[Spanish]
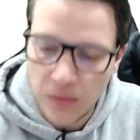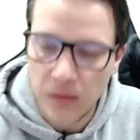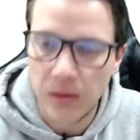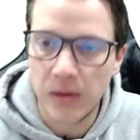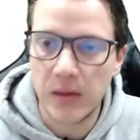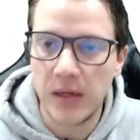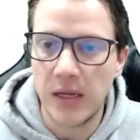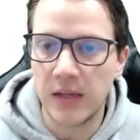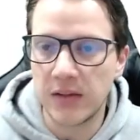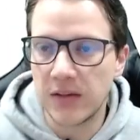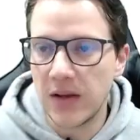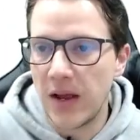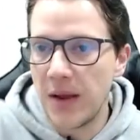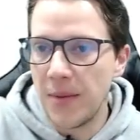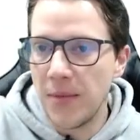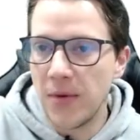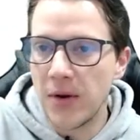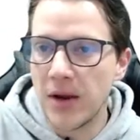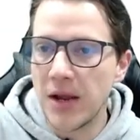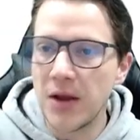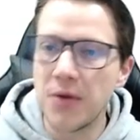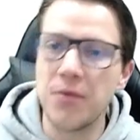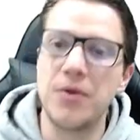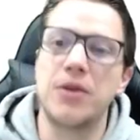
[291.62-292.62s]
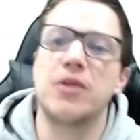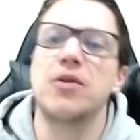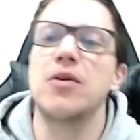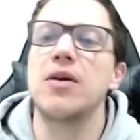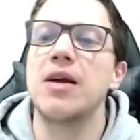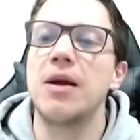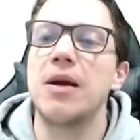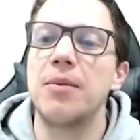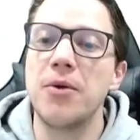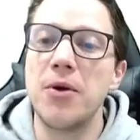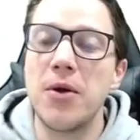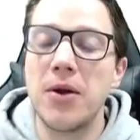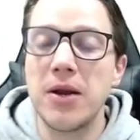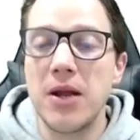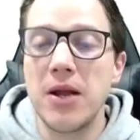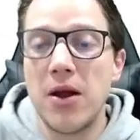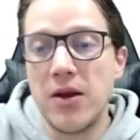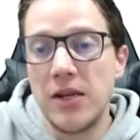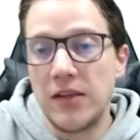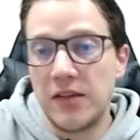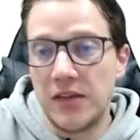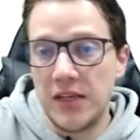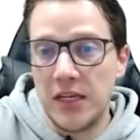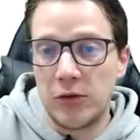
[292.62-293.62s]
Ya sabemos que nuestro cambio de
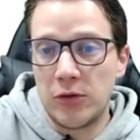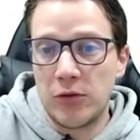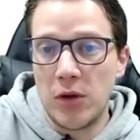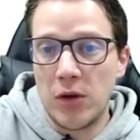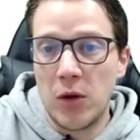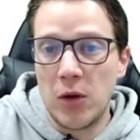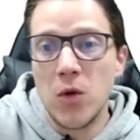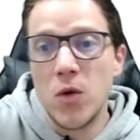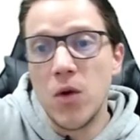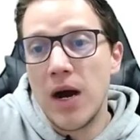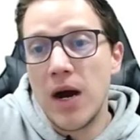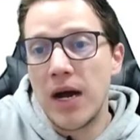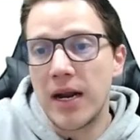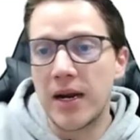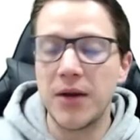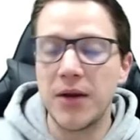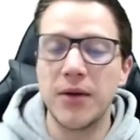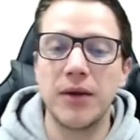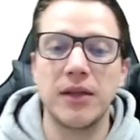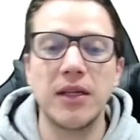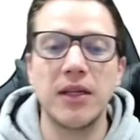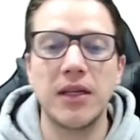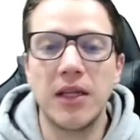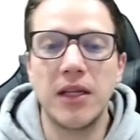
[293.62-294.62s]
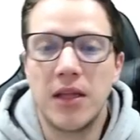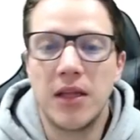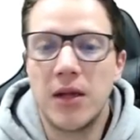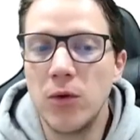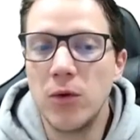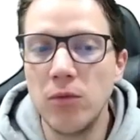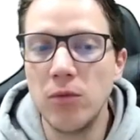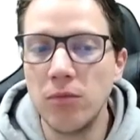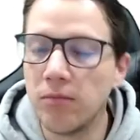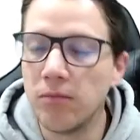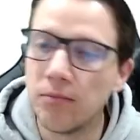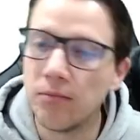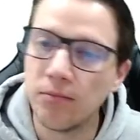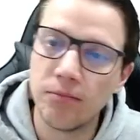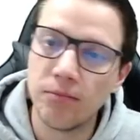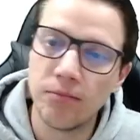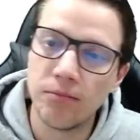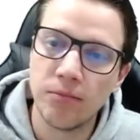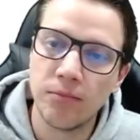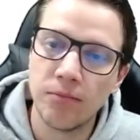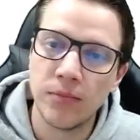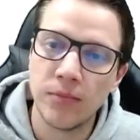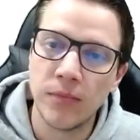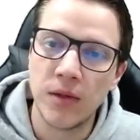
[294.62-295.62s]
variables, si esto es u, arriba tienes de u
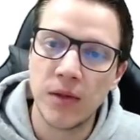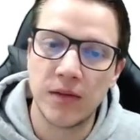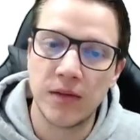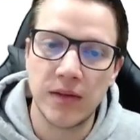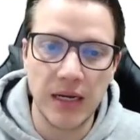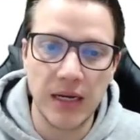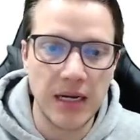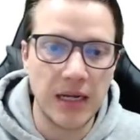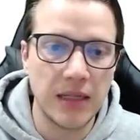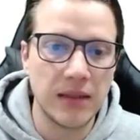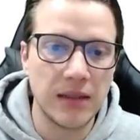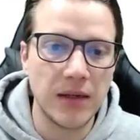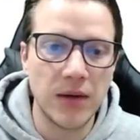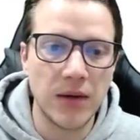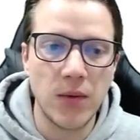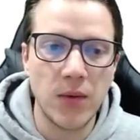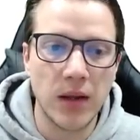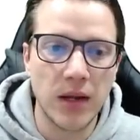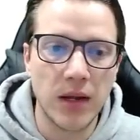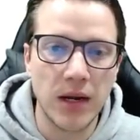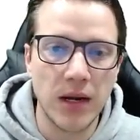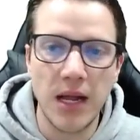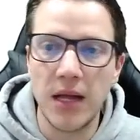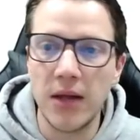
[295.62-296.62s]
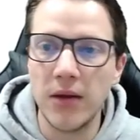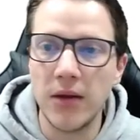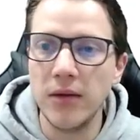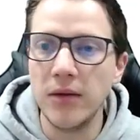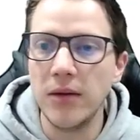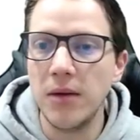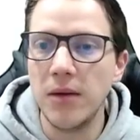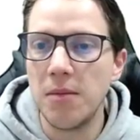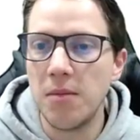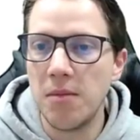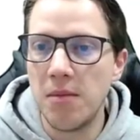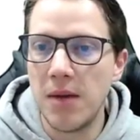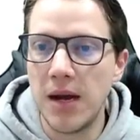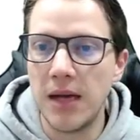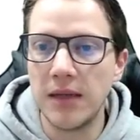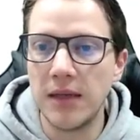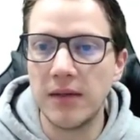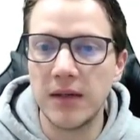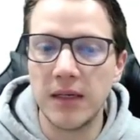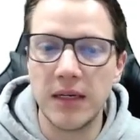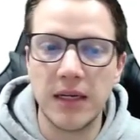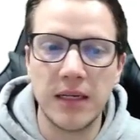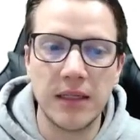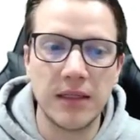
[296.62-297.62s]
secante cuadrado más
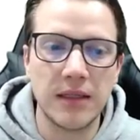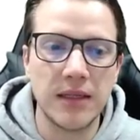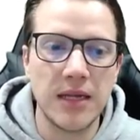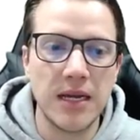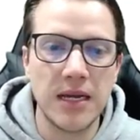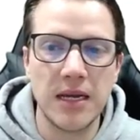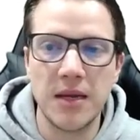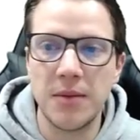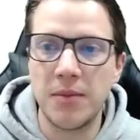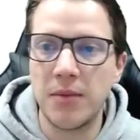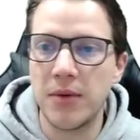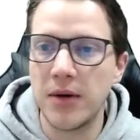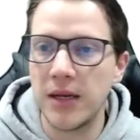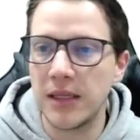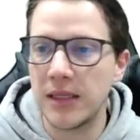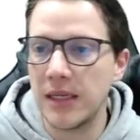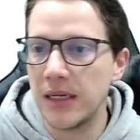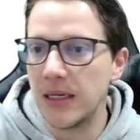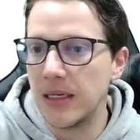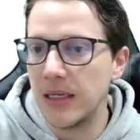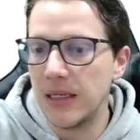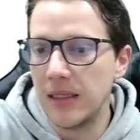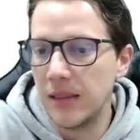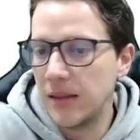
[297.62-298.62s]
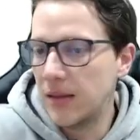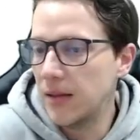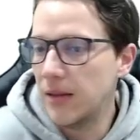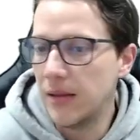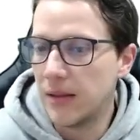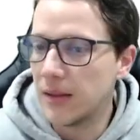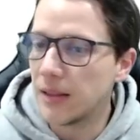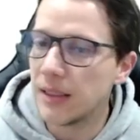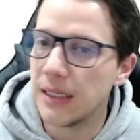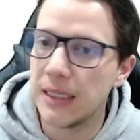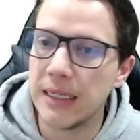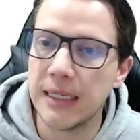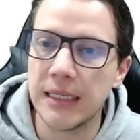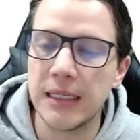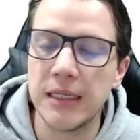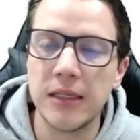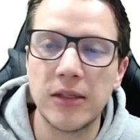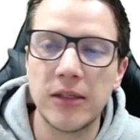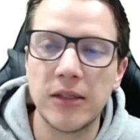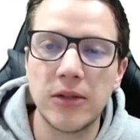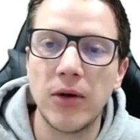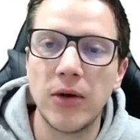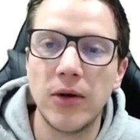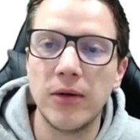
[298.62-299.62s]
secante de x por la tangente de x
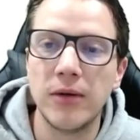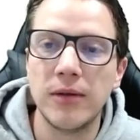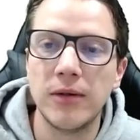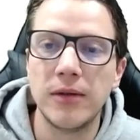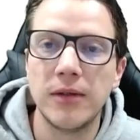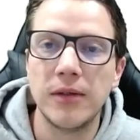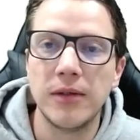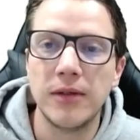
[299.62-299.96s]
todo.